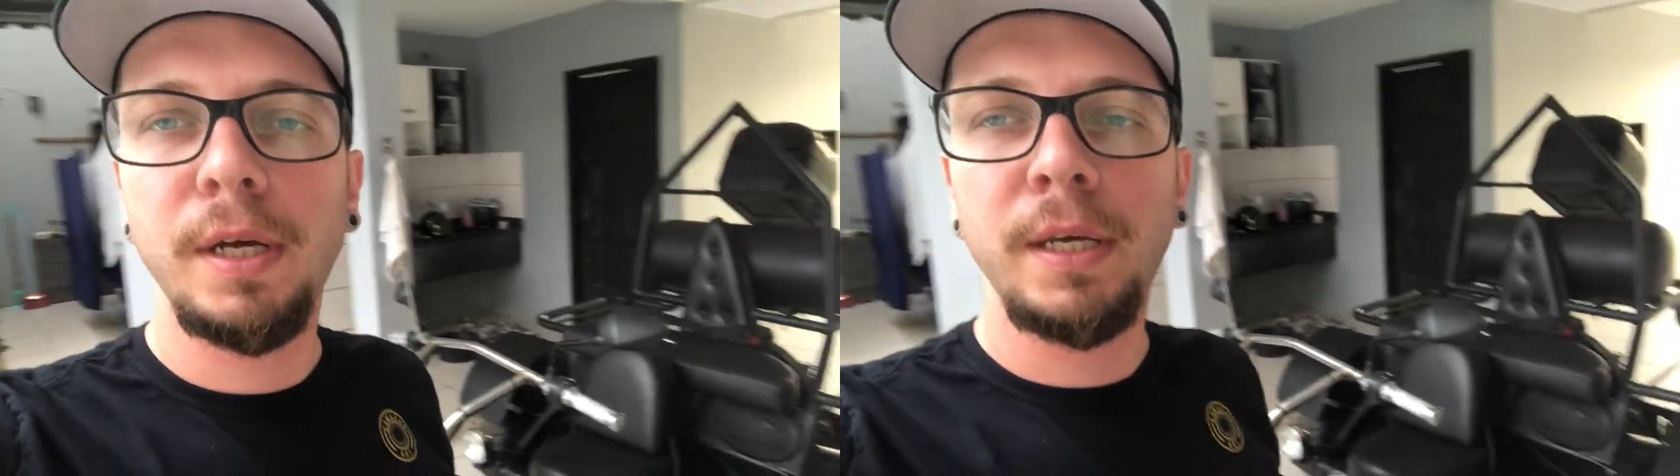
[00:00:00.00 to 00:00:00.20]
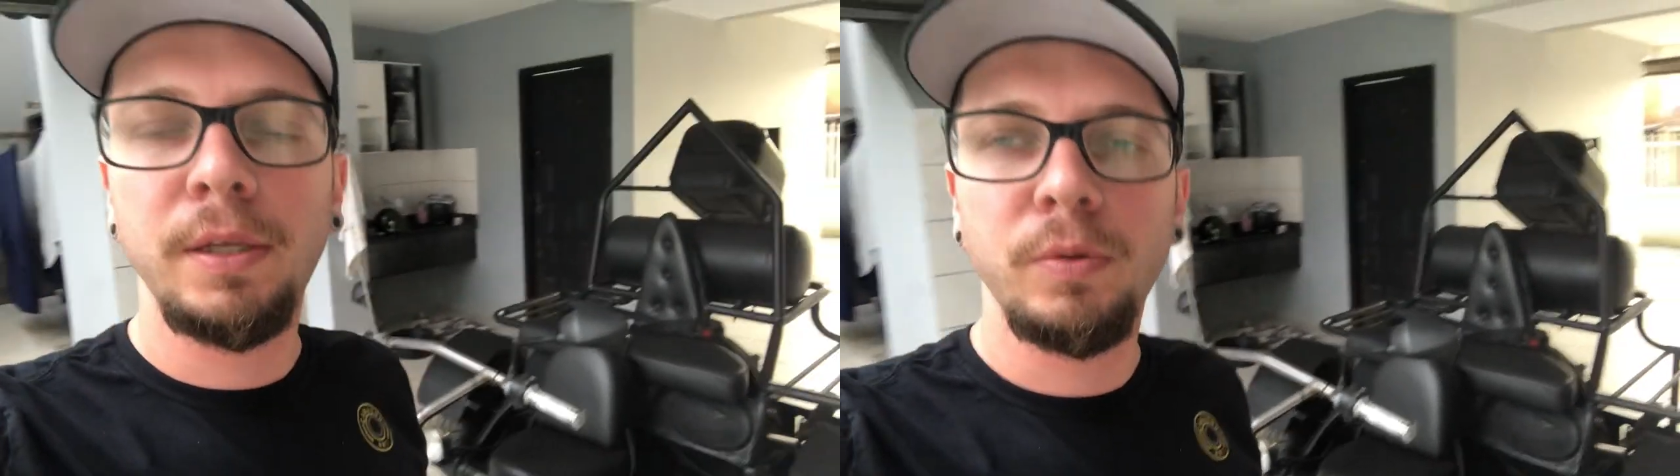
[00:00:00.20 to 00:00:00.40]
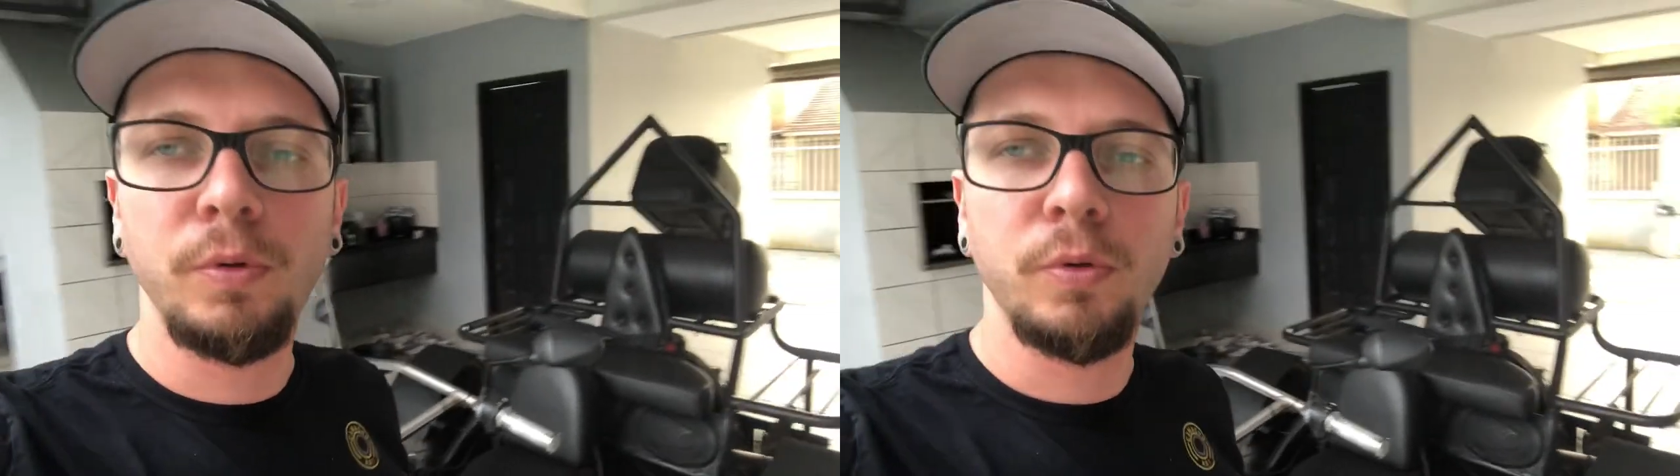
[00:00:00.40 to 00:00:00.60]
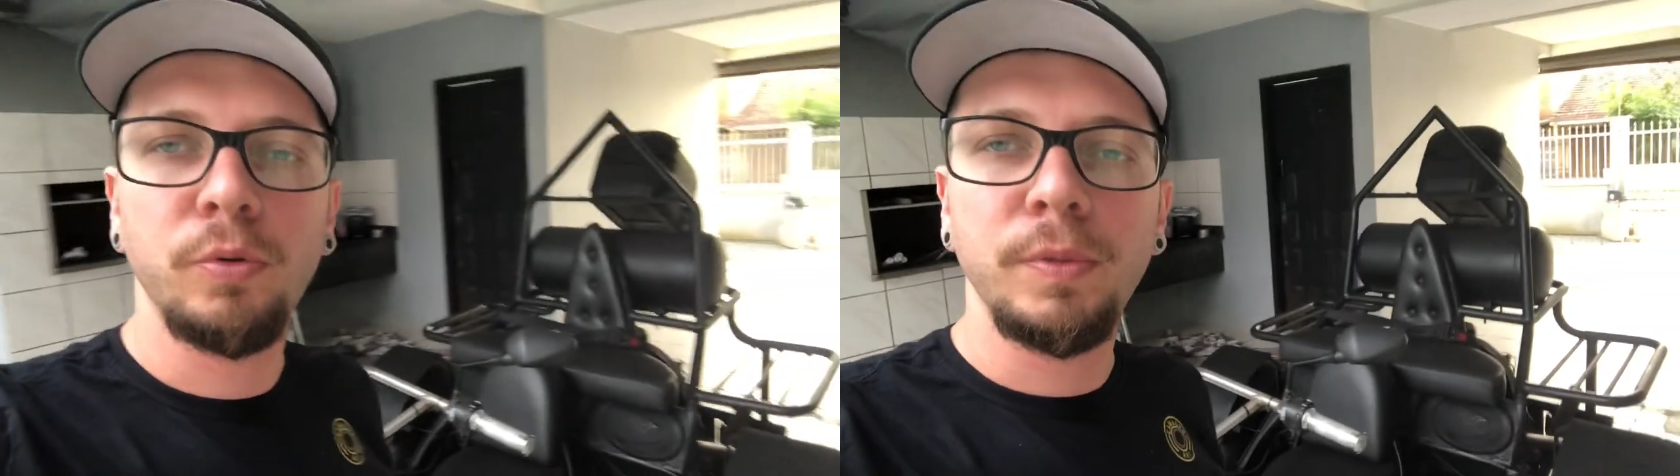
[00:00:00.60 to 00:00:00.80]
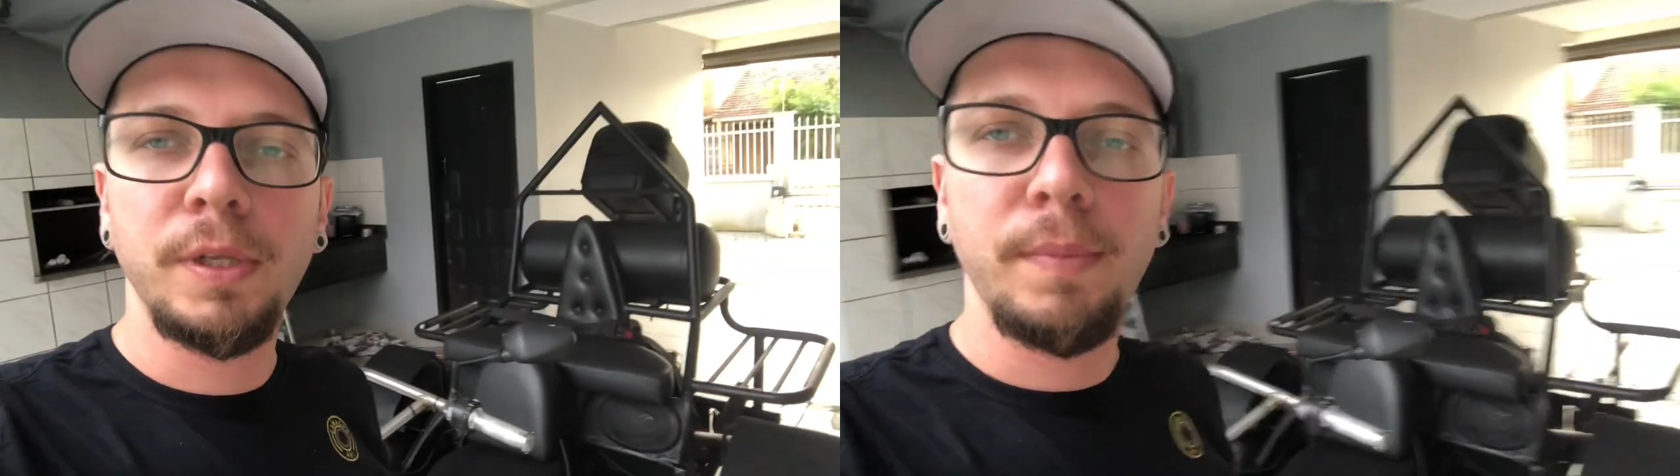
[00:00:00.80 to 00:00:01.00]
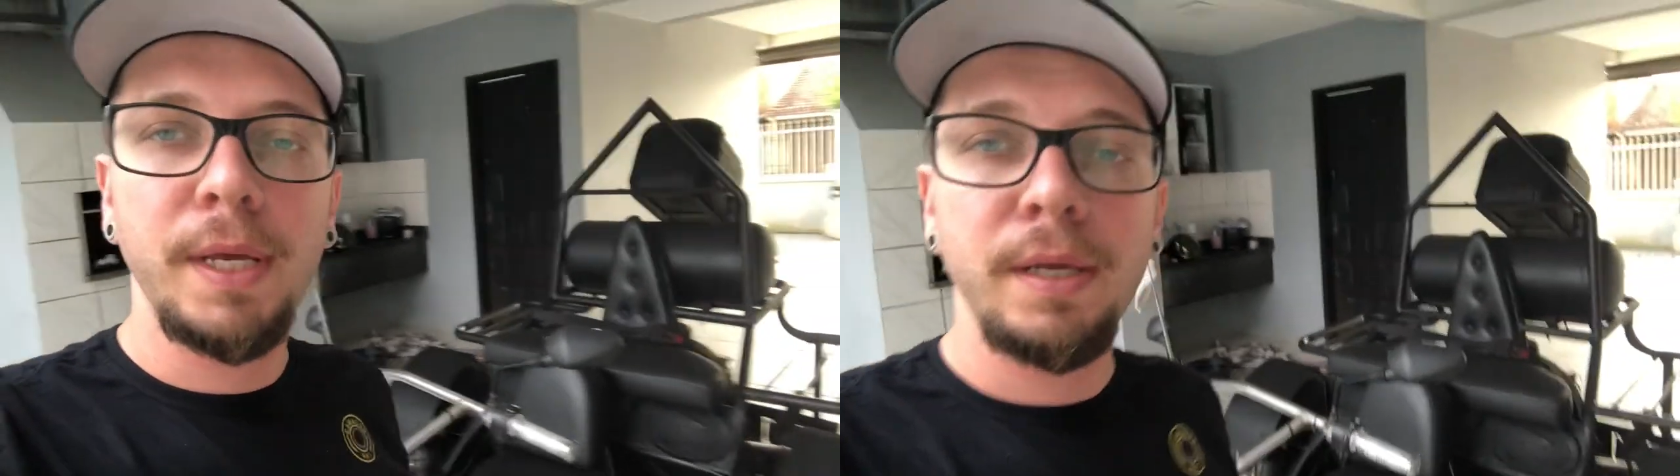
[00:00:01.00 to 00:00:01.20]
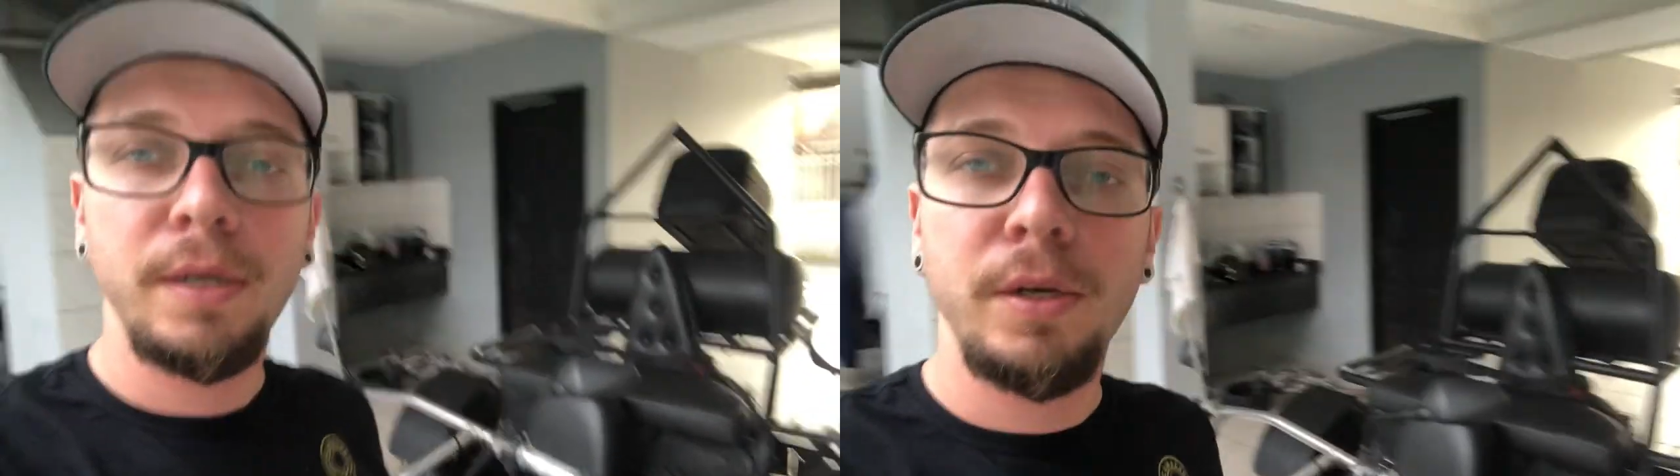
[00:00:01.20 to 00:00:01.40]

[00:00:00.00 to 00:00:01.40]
aqui no YouTube também,